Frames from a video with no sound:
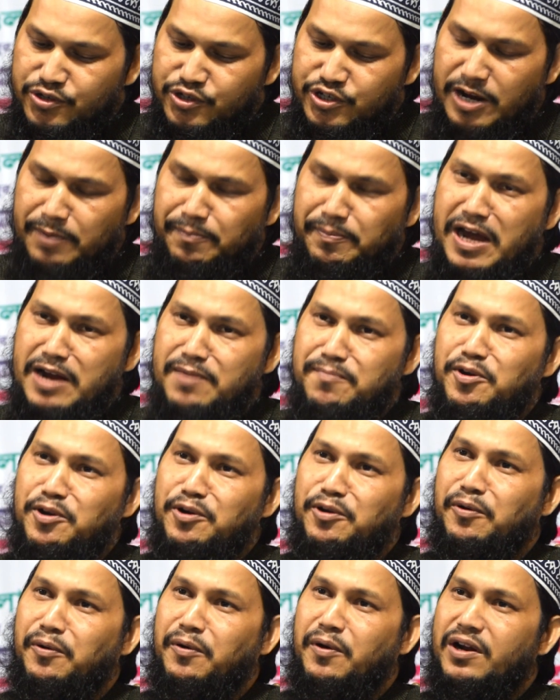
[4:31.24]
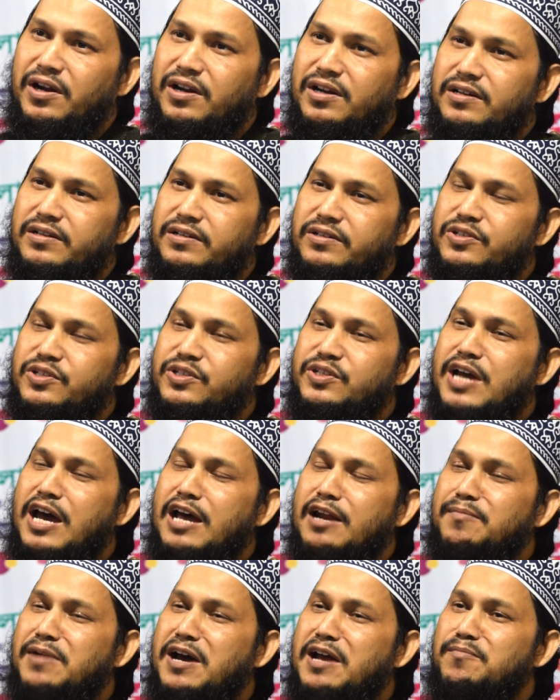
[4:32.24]
জাপান বলুন
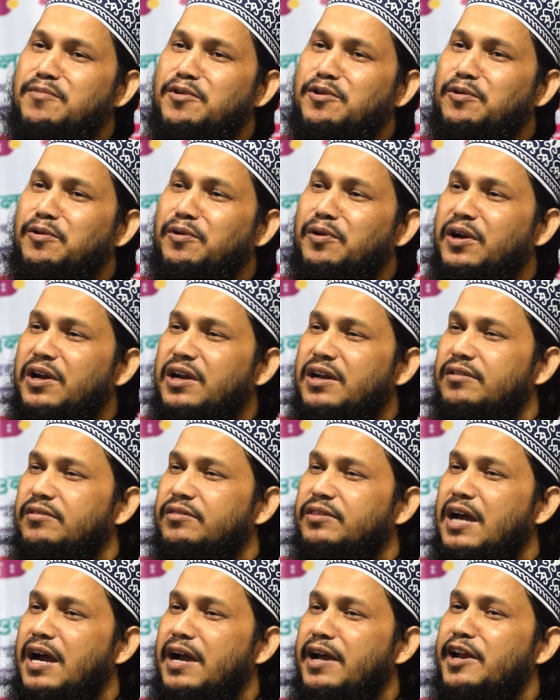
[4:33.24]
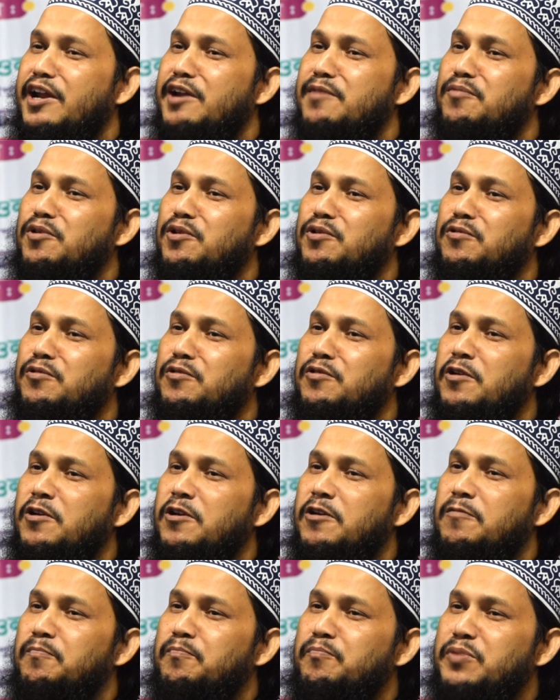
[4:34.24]
জার্মান বলুন থাইল্যান্ড বলুন
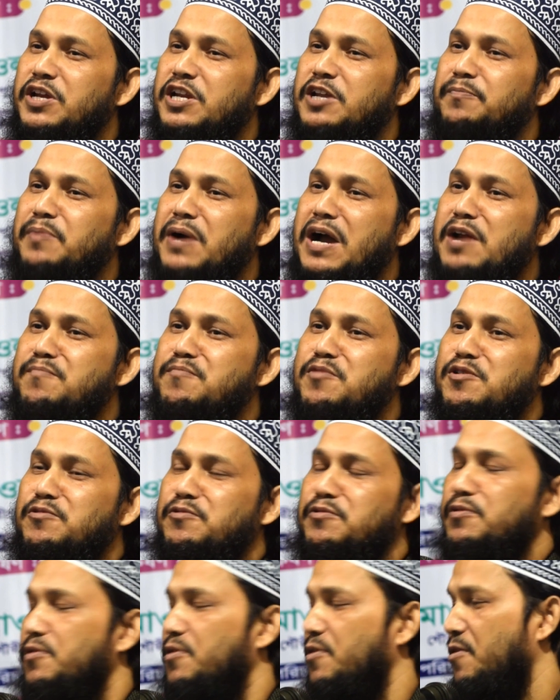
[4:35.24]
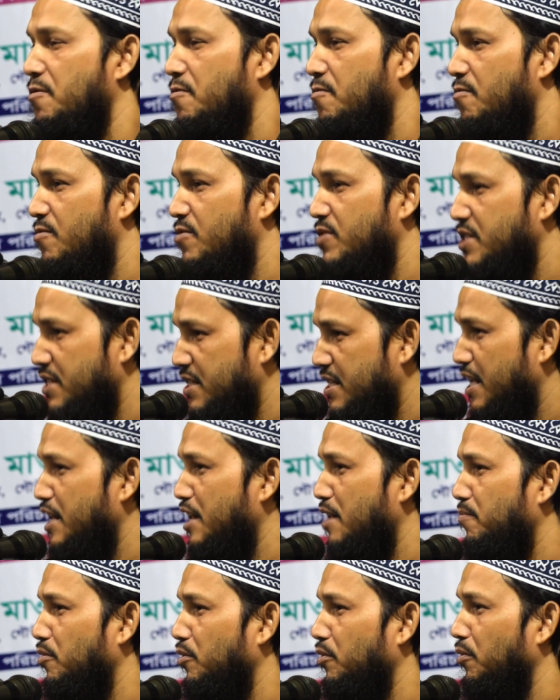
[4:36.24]
ফিলিপাইন বলুন
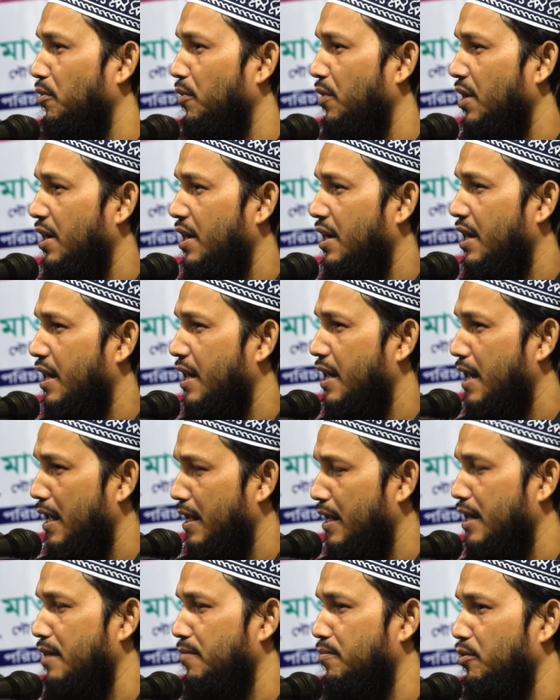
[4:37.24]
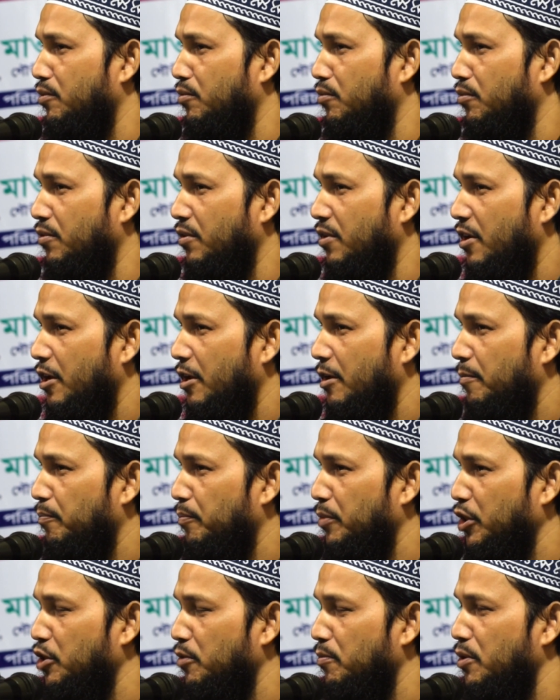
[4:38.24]
অস্ট্রেলিয়া বলুন কানাডা বলুন
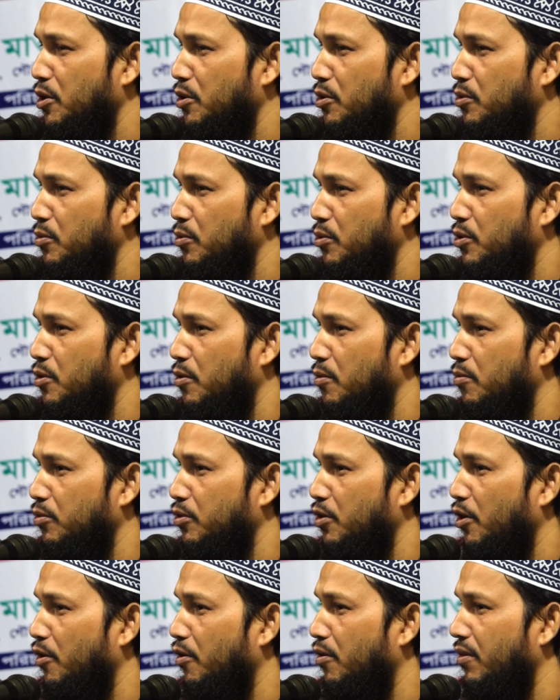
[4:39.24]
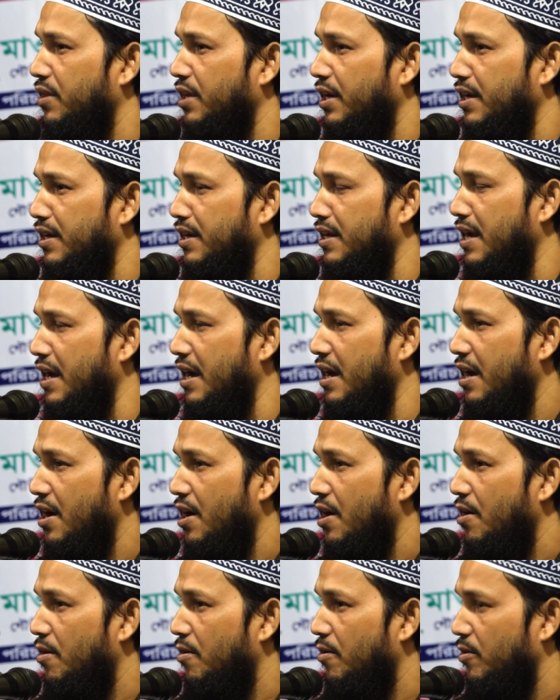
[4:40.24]
পৃথিবীর সূর্য উদয়ন থেকে নিয়ে
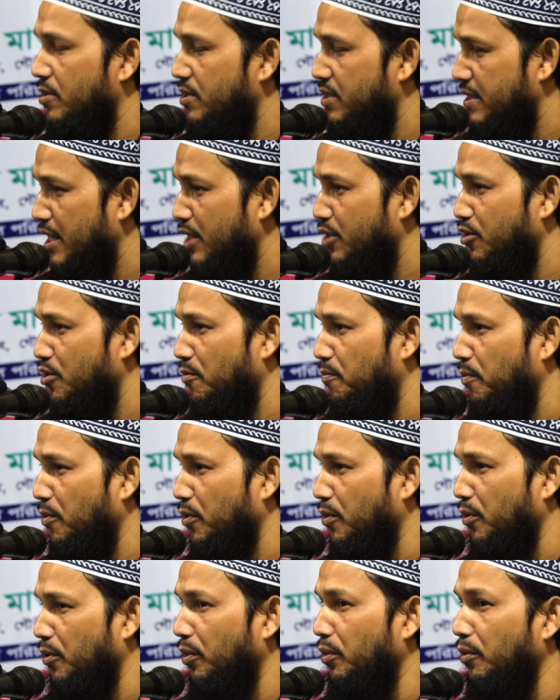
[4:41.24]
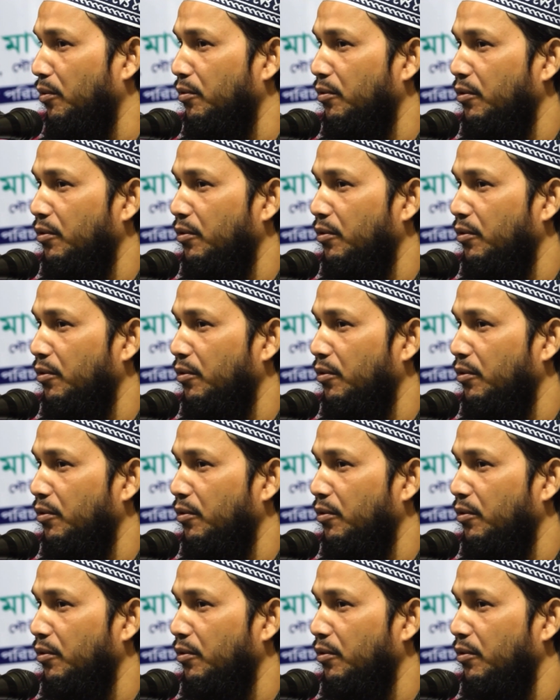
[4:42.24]
অস্তাচল পর্যন্ত